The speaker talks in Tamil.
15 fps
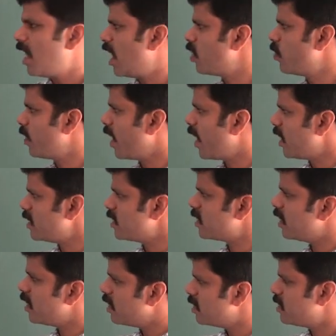அதனுடைய
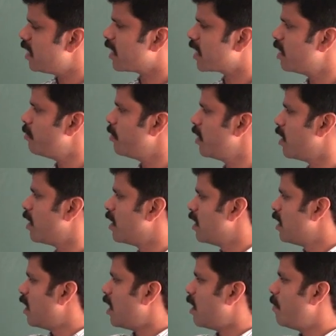ஆன்சரை ஈஸியாக கண்டுபிடிக்கலாம்
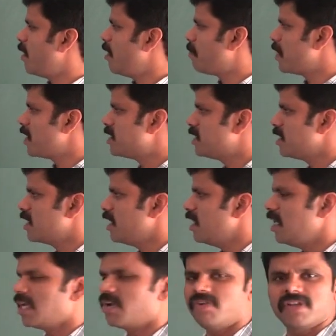அப்படியே ப்ளஸுக்கு
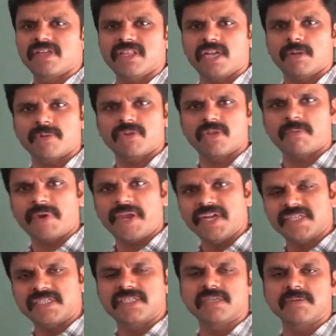ஈக்குவலுக்கு தான் பக்கம் தான்
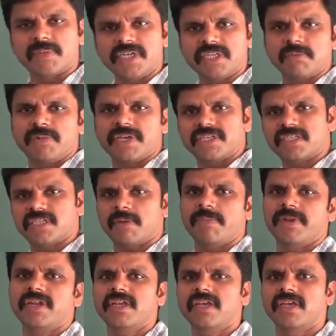மைனஸ் மல்டிப்ளிகேஷன்
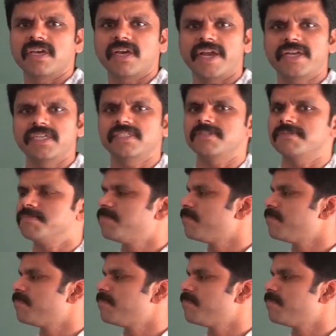அப்படின்னு ஆயிடுச்சு